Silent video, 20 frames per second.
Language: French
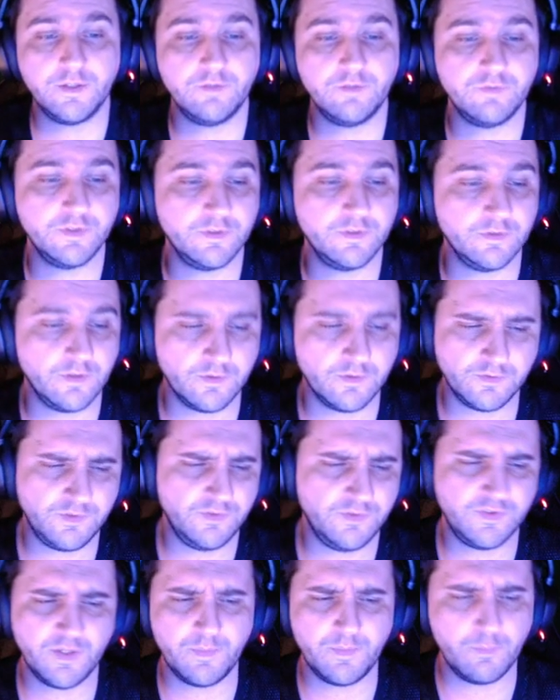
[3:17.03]
Il y avait un
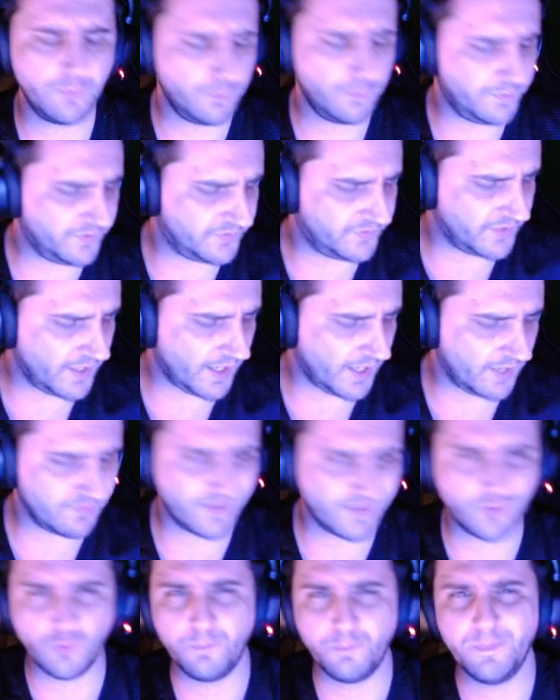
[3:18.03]
système un peu bizarre
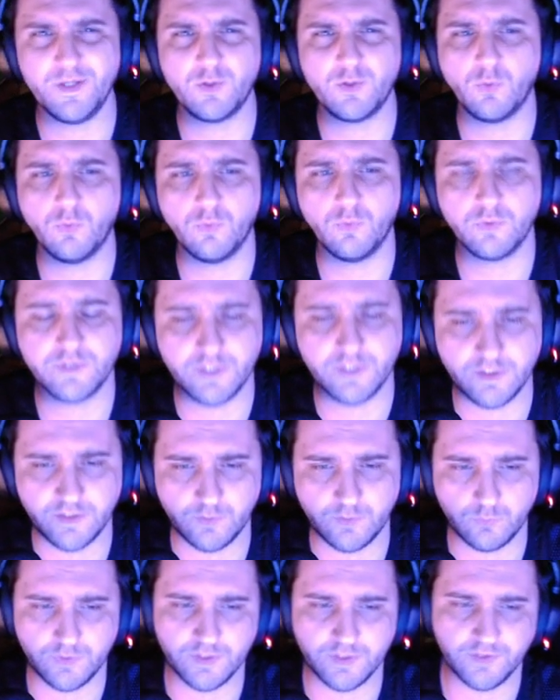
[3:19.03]
avec le micro qui
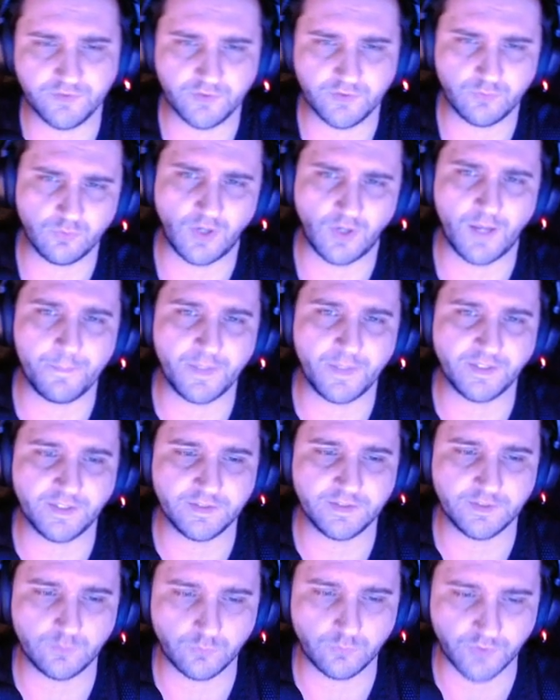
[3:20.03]
était utilisé sur la
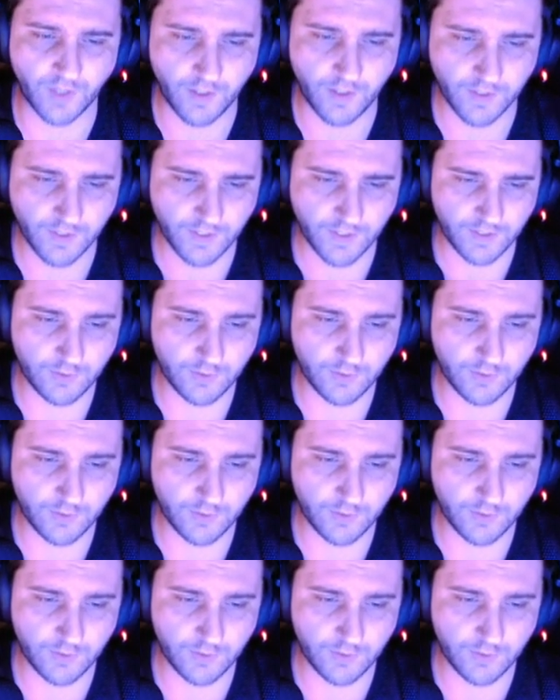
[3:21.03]
manette et tout ça.